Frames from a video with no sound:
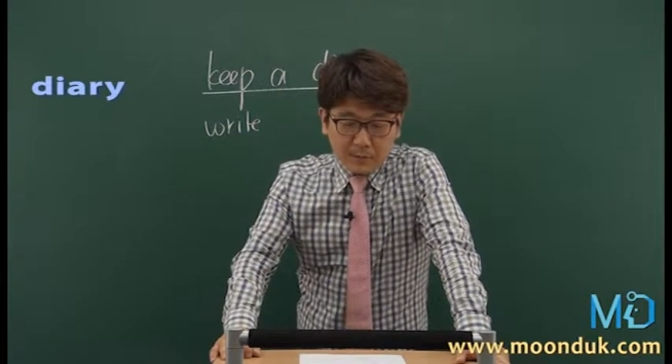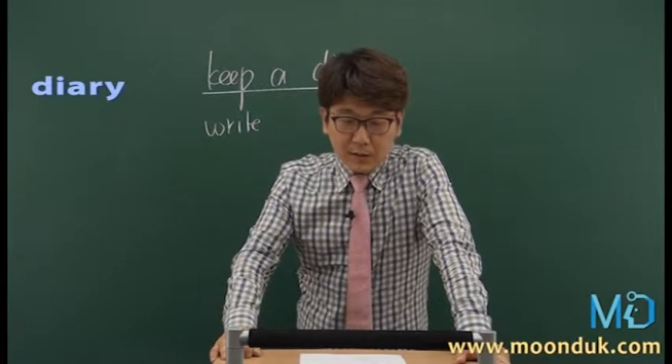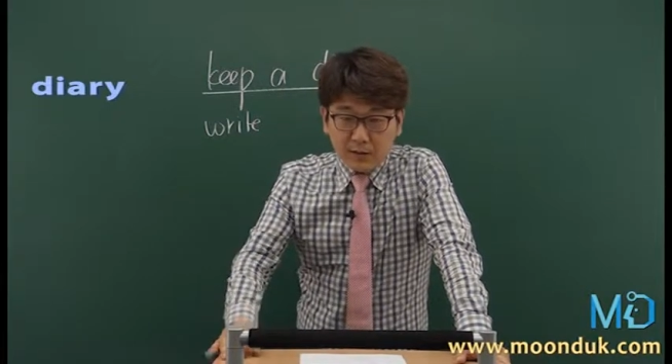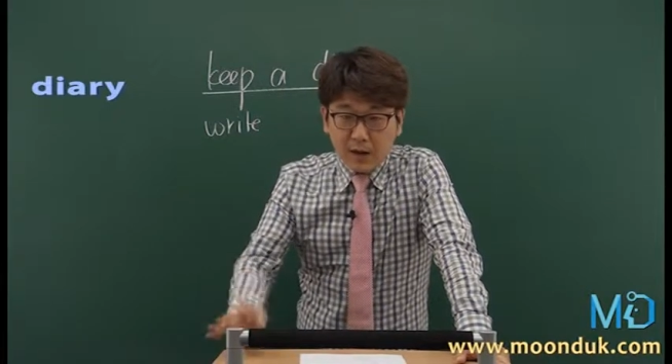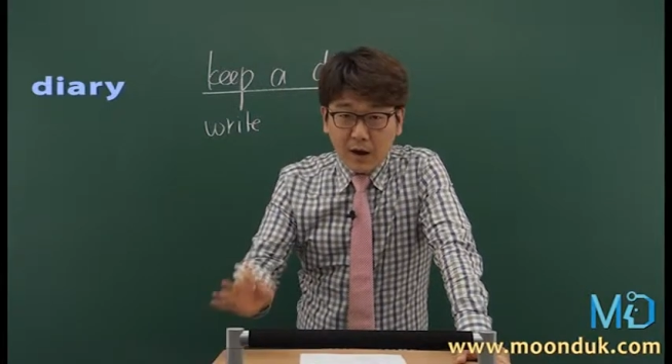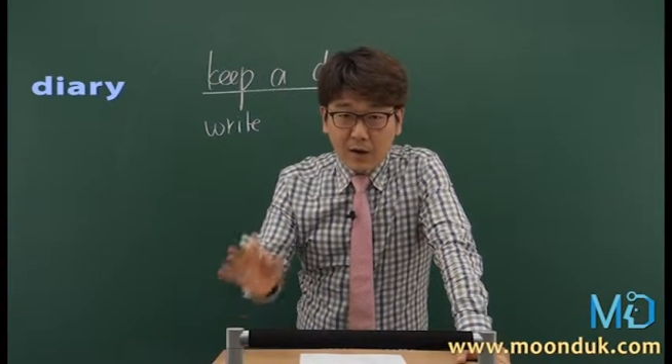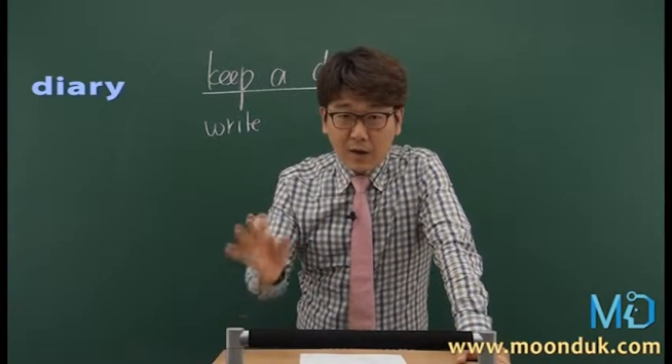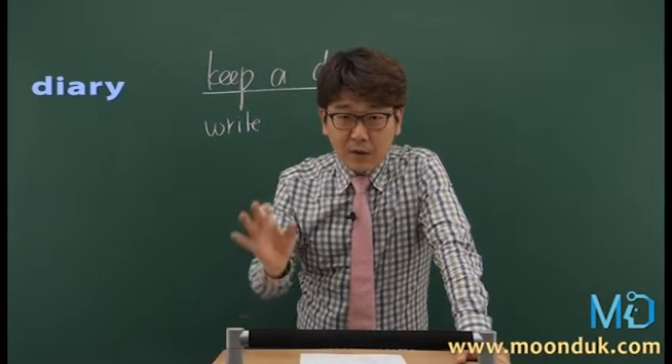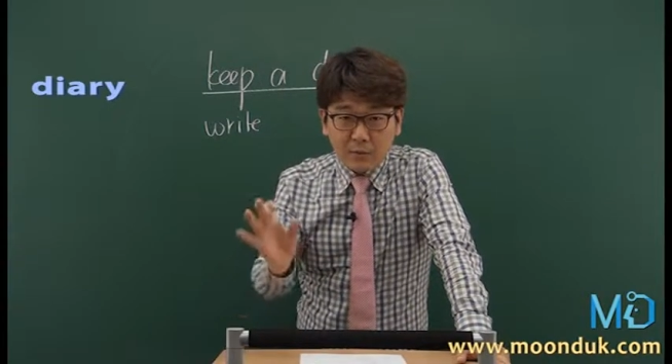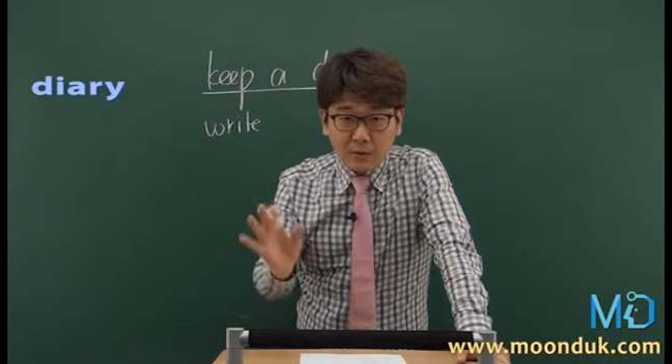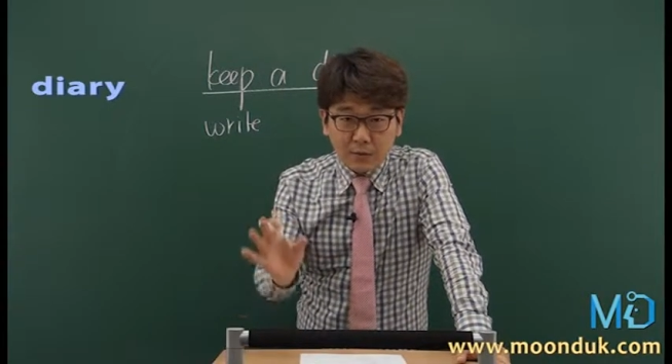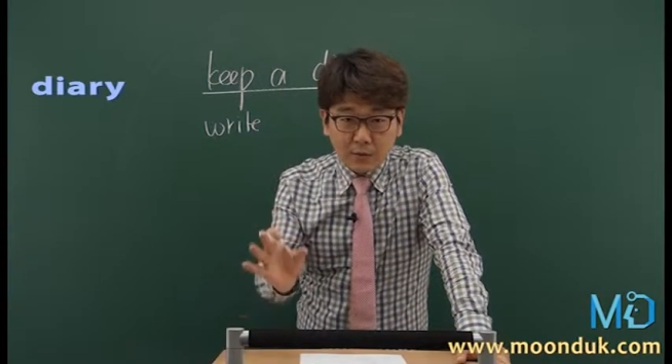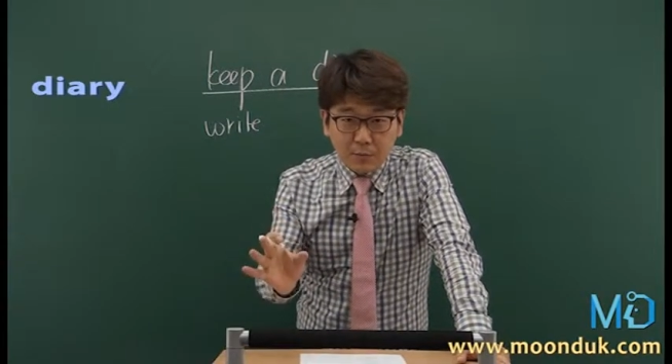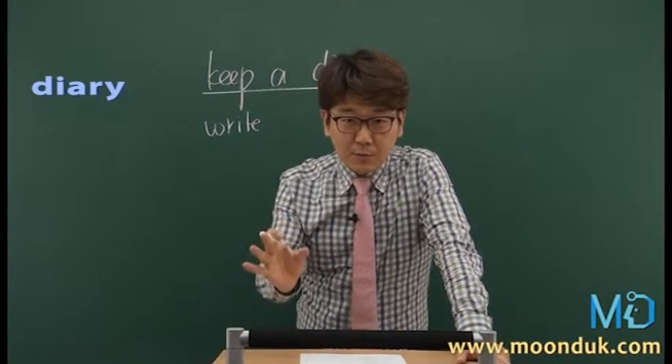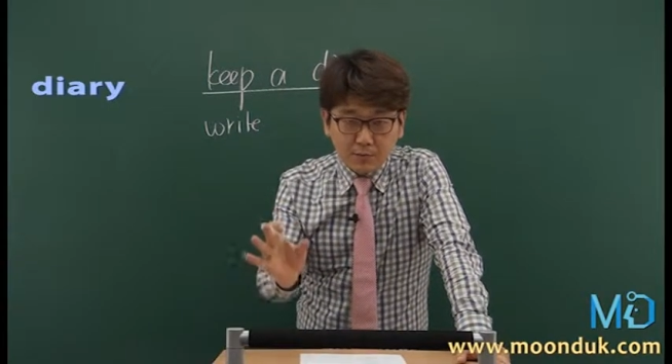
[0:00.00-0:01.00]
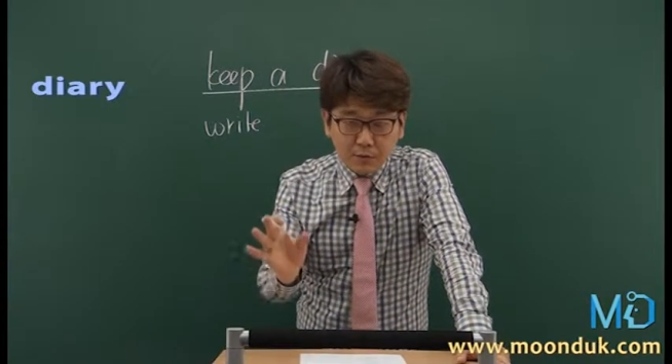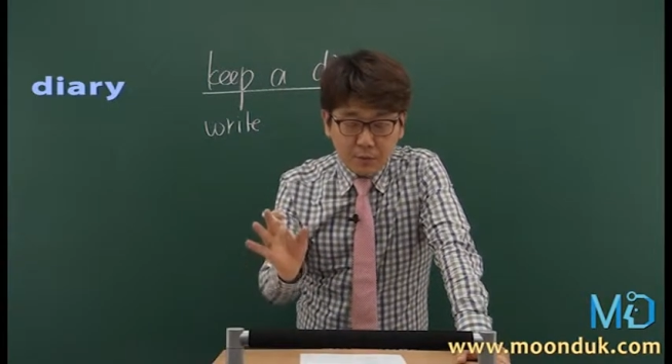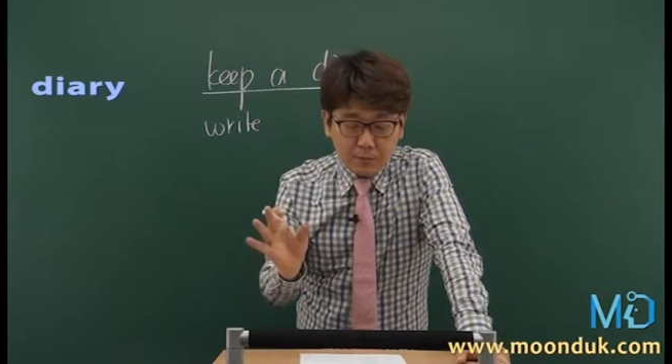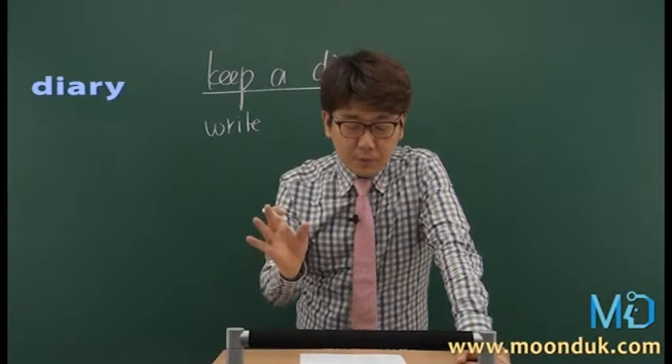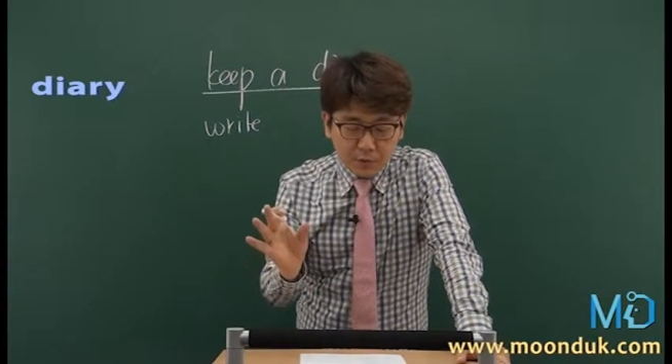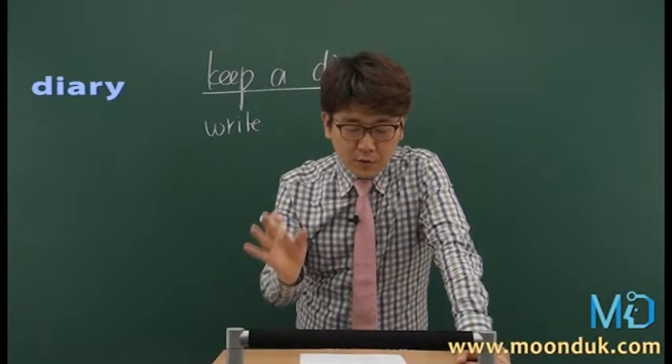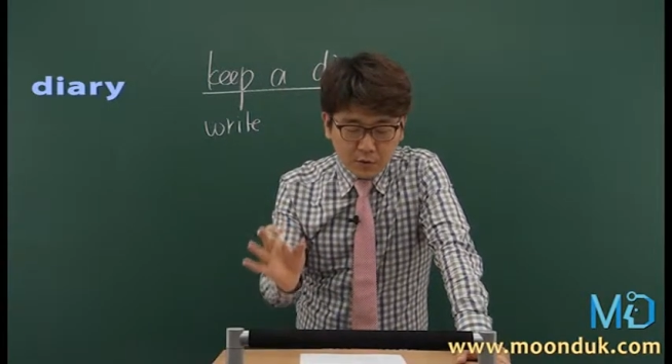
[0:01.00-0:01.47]
자, diary 문장을
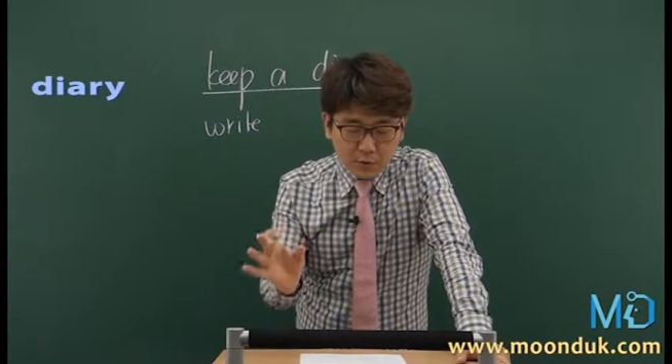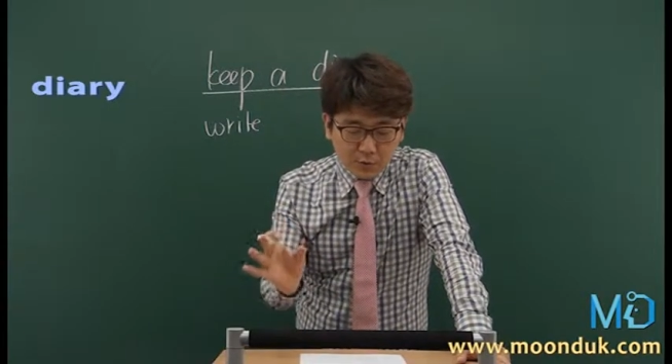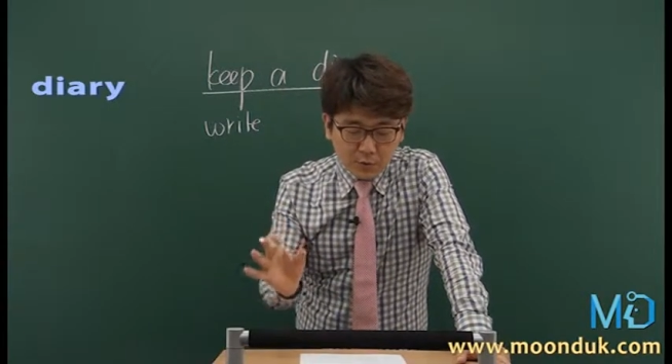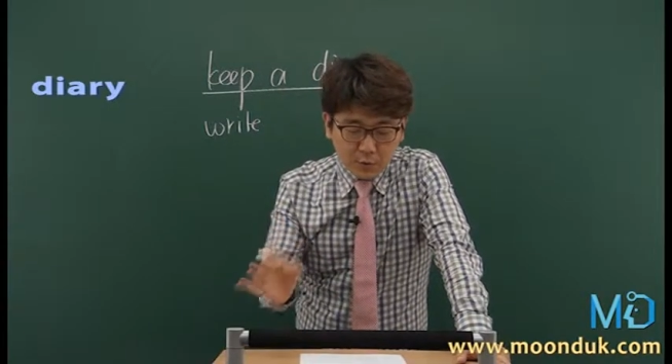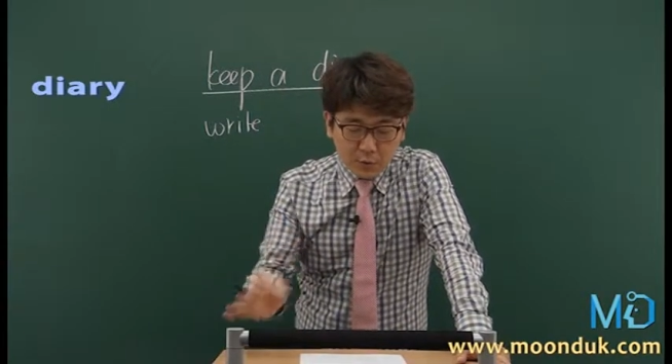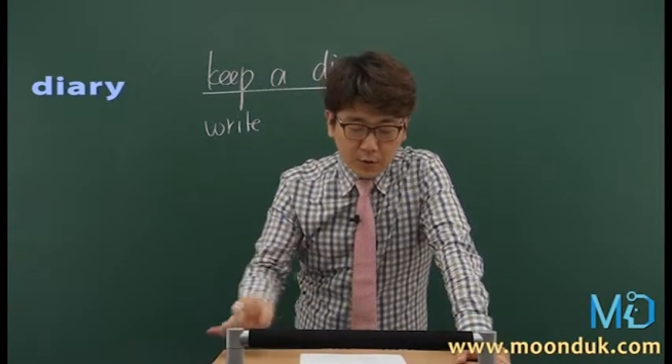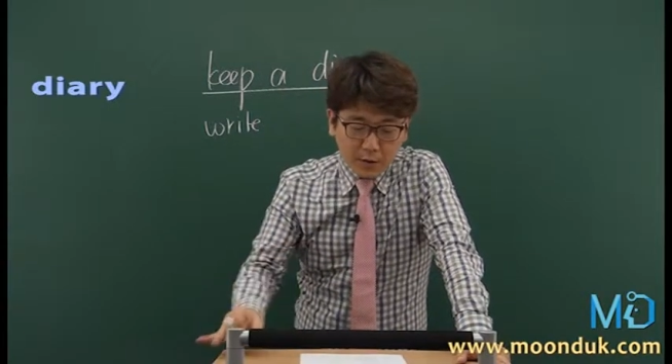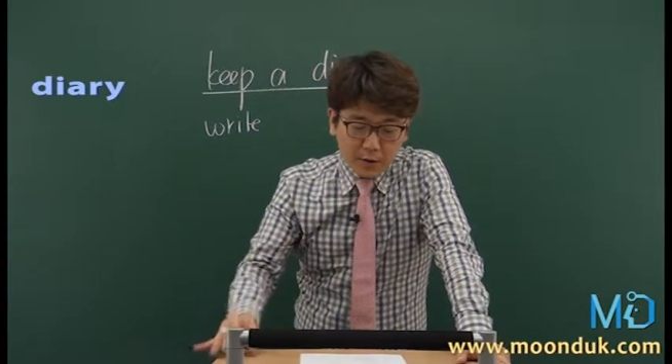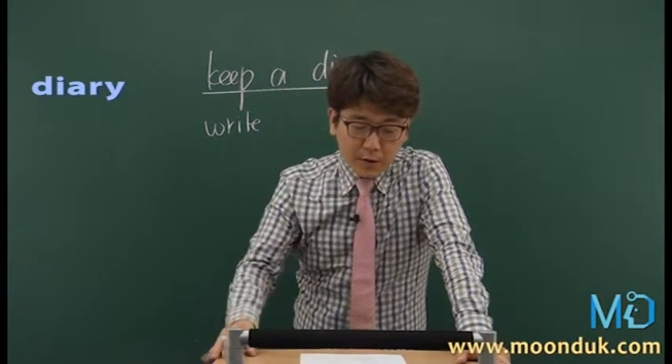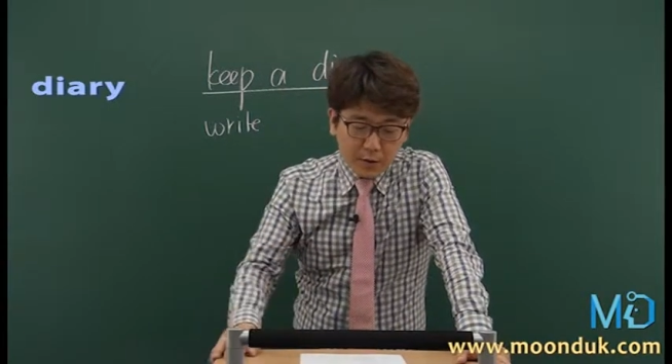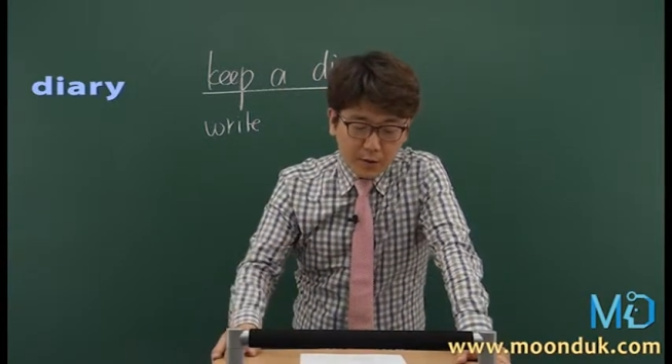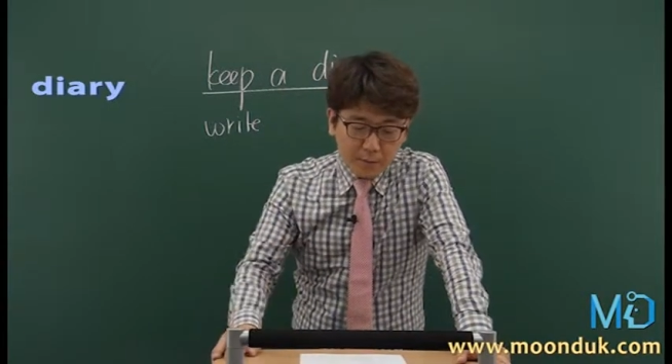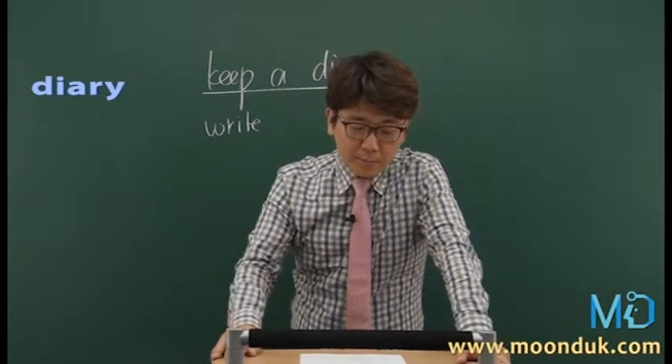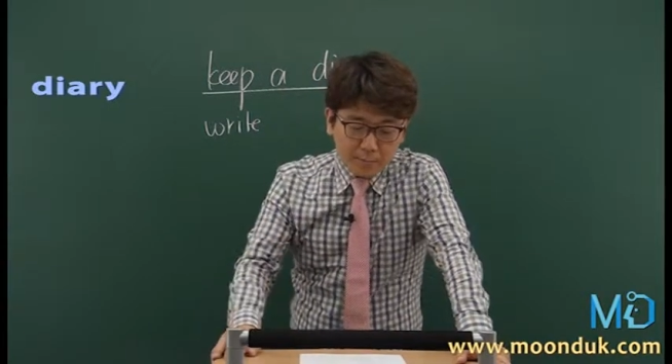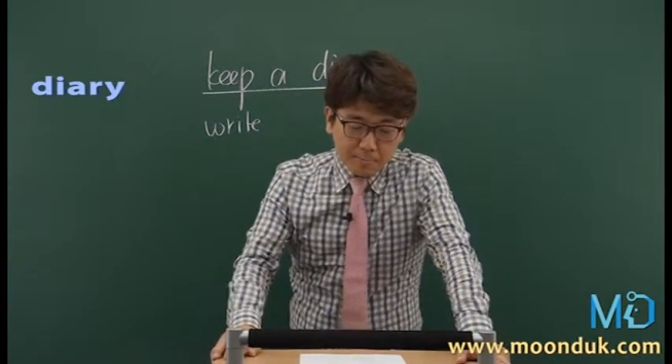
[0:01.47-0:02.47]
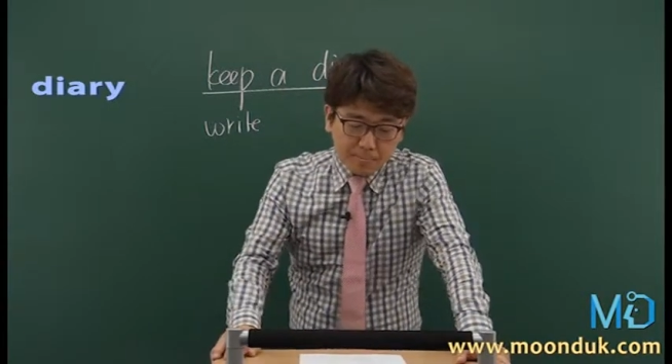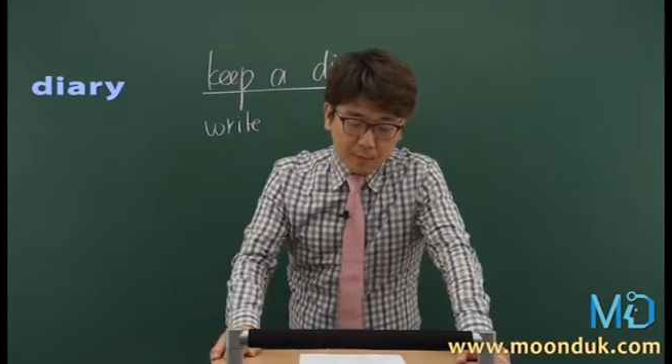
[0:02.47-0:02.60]
먼저, 먼저 한번 볼게요.